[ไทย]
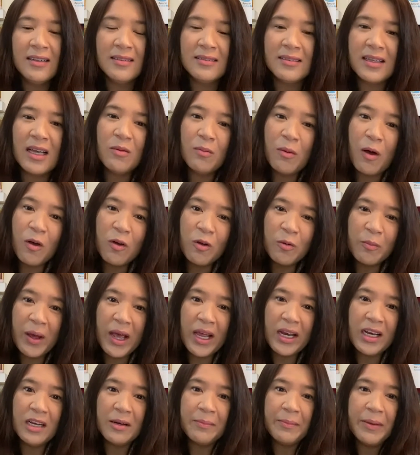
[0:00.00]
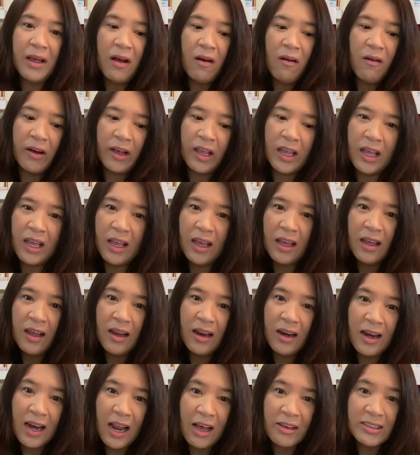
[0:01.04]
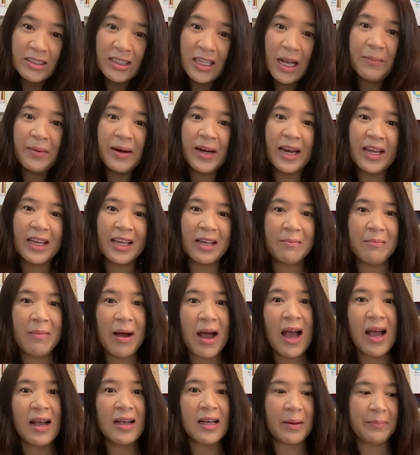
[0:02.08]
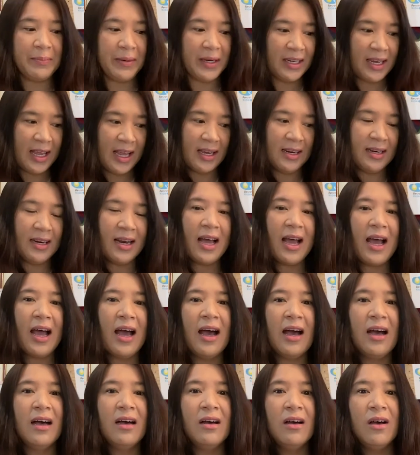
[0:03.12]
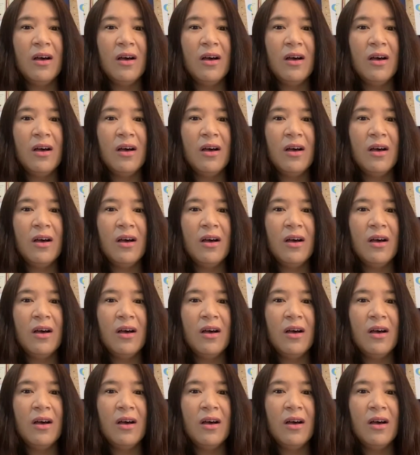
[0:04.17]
ทั้งพ่อคุณแม่นึกไม่ออก เอ๊ะ แล้วจะทำอะไรกันบ้างกับเด็กๆนะคะ